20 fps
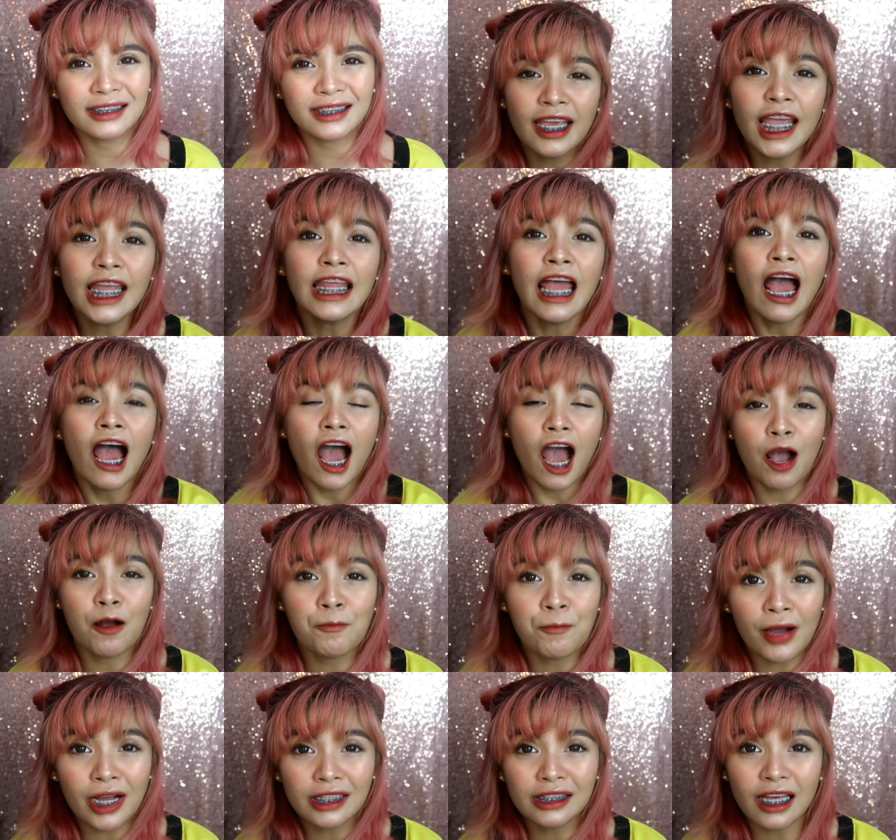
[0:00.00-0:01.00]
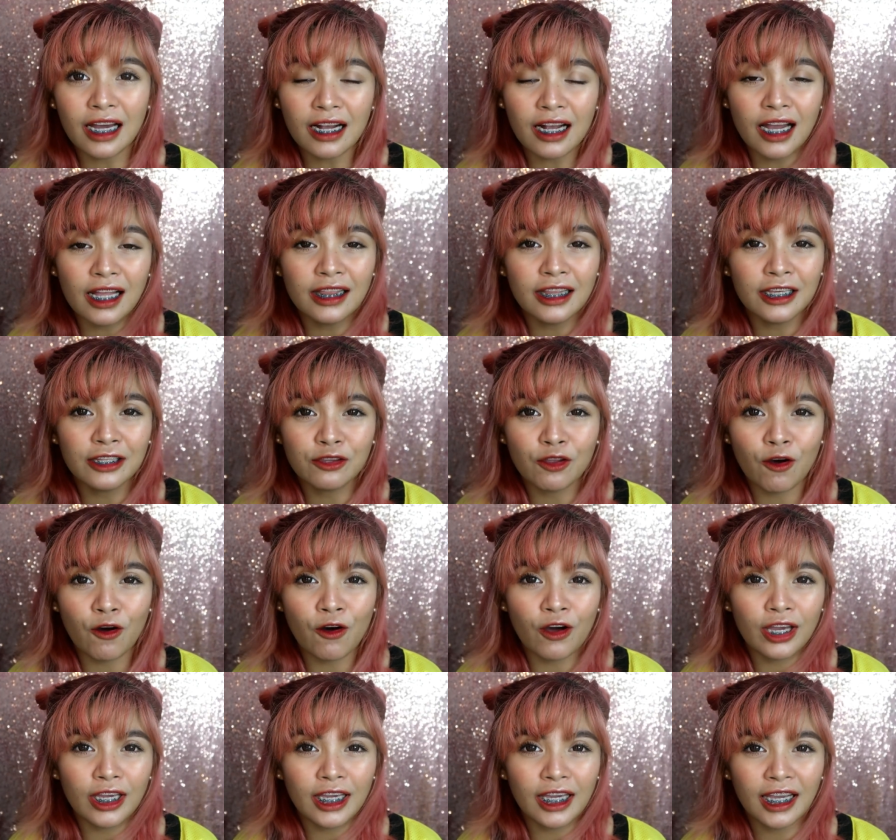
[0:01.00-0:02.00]
And, ang pagtanggal nito
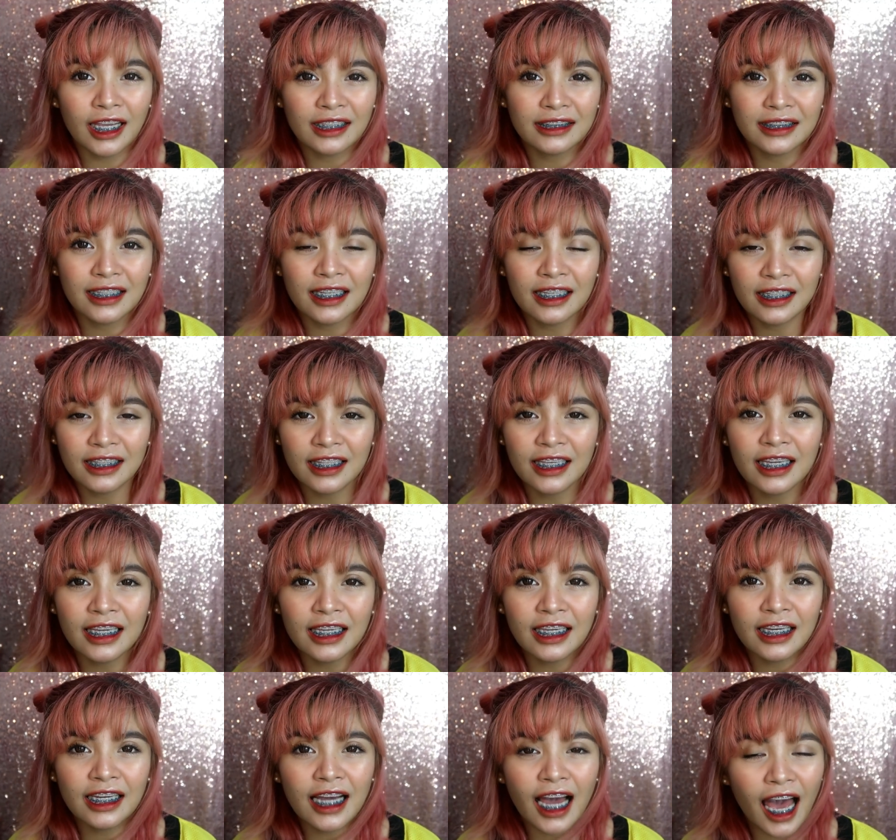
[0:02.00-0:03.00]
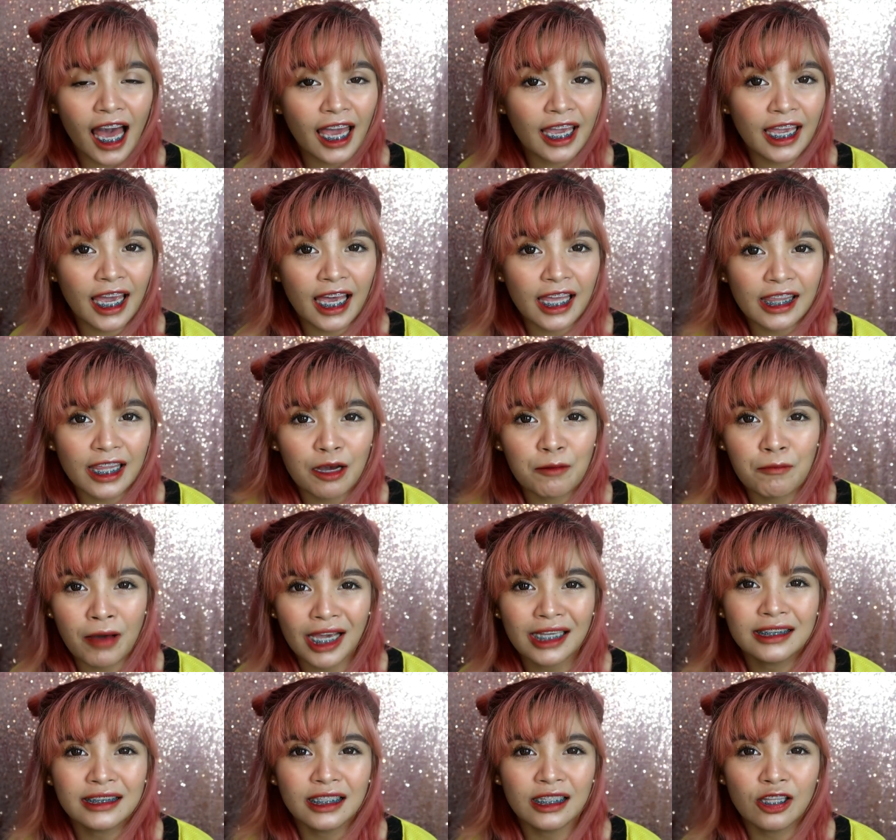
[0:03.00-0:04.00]
is, hindi kaya ng
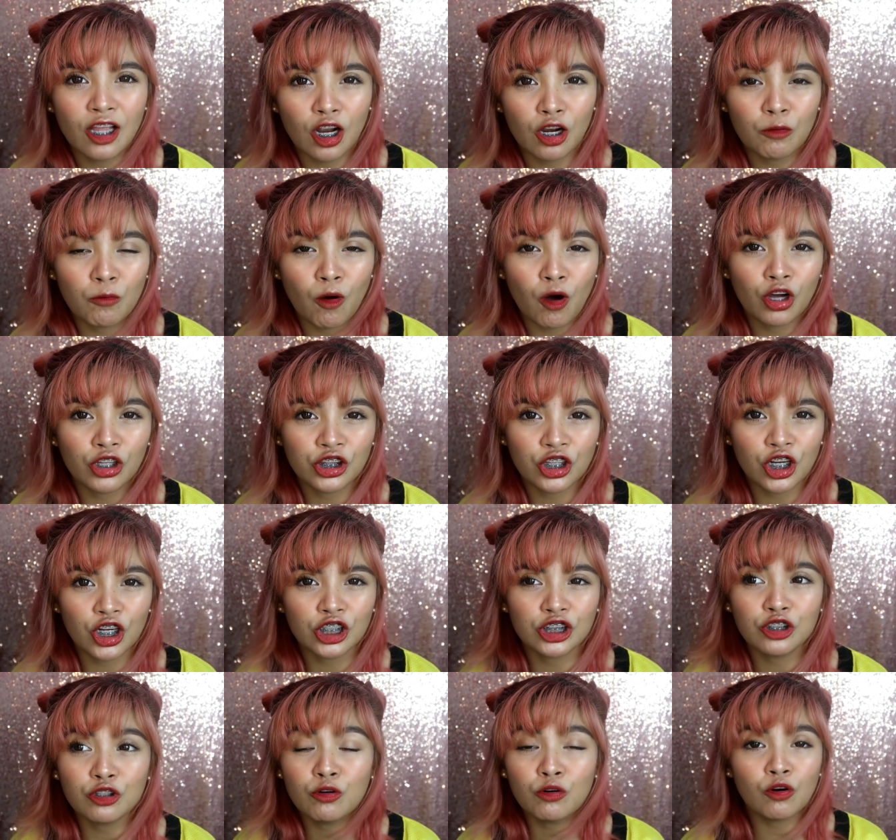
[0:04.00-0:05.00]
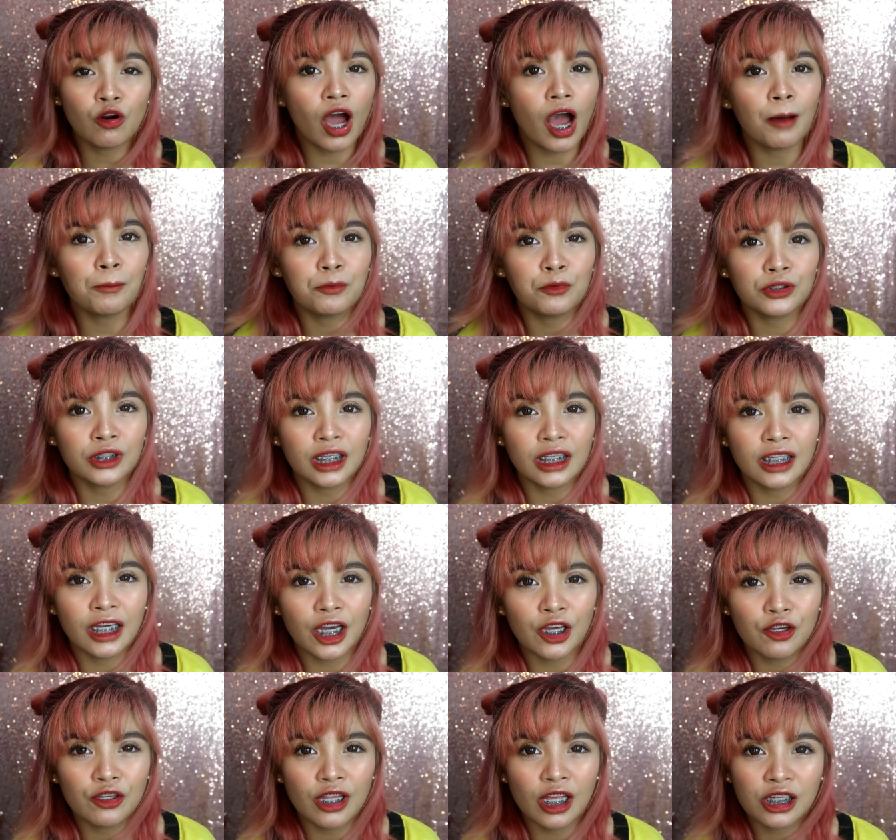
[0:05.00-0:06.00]
micellar water. Siguro, abutin
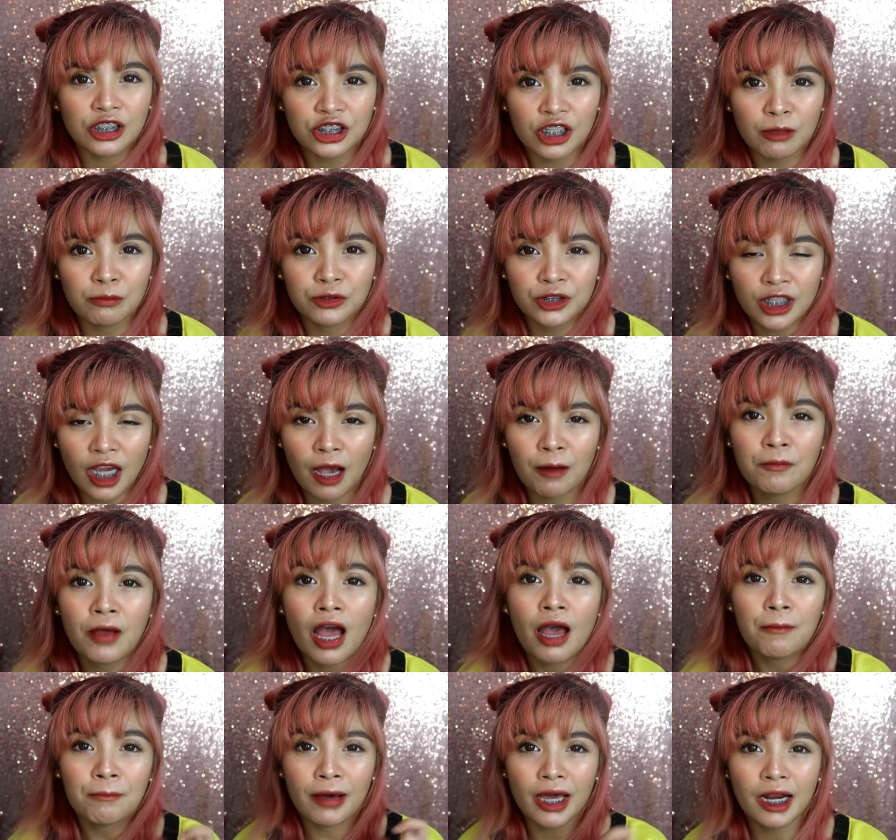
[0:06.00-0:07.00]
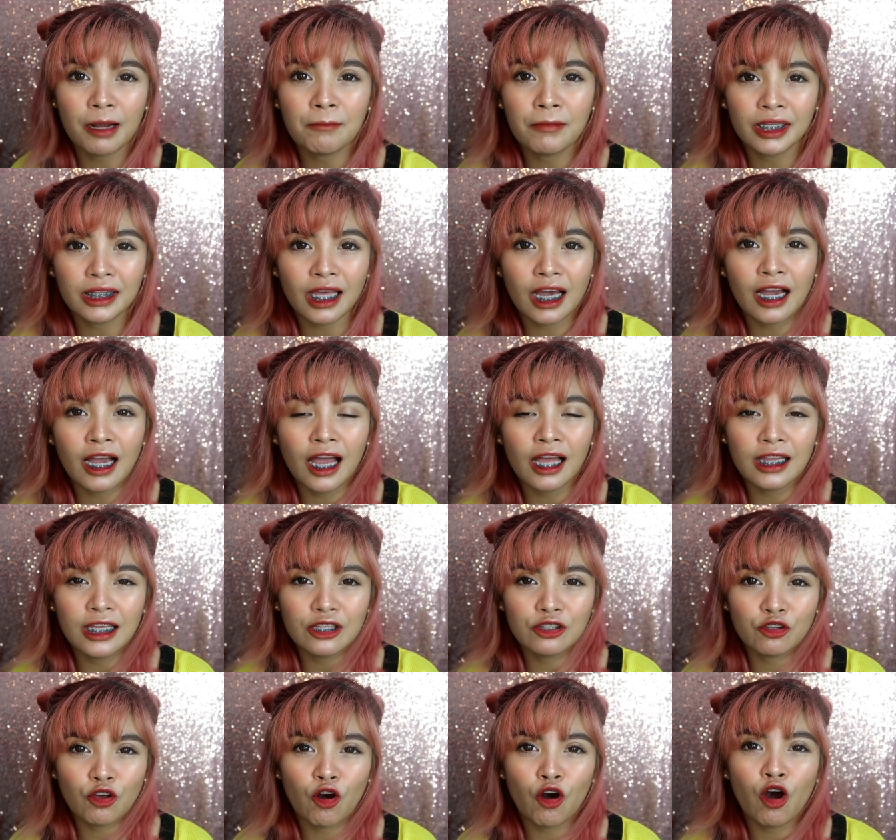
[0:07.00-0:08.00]
kayo ng sham-sham para matanggal
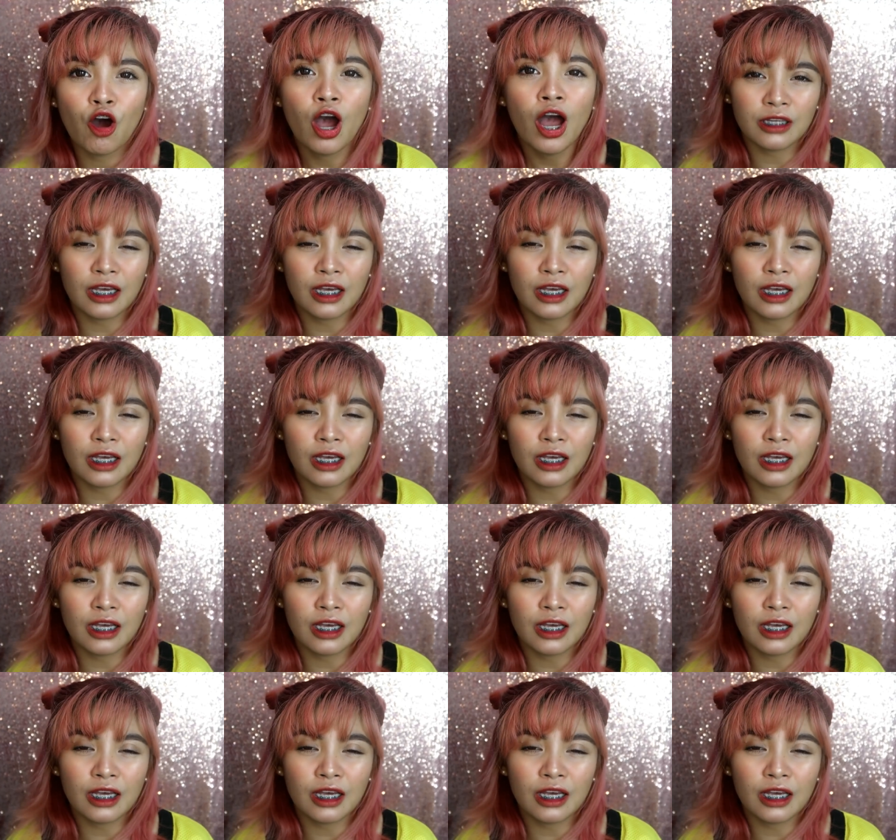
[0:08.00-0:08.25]
ito.